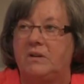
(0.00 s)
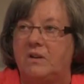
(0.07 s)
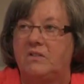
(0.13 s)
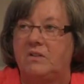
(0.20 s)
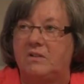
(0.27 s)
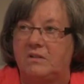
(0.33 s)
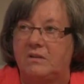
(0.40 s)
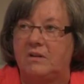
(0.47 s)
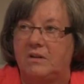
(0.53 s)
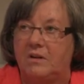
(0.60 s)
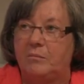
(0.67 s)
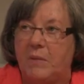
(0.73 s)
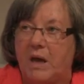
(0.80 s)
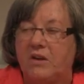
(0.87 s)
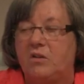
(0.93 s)
Das ist
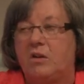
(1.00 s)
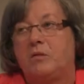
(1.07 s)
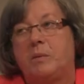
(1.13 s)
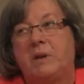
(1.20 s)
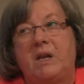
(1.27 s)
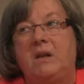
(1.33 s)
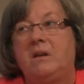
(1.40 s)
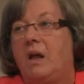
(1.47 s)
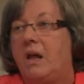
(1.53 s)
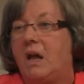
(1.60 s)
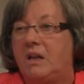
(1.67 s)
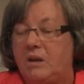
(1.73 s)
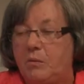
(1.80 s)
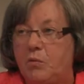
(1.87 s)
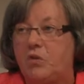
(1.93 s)
ein Märchen, dass man denkt, naja,
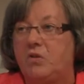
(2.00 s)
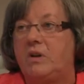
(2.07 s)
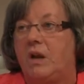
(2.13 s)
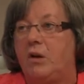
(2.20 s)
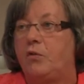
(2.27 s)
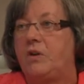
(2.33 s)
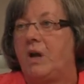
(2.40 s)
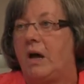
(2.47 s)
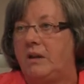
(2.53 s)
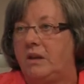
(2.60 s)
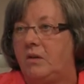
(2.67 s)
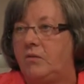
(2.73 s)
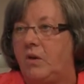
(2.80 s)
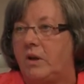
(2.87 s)
ja, die müssen dann auf die anderen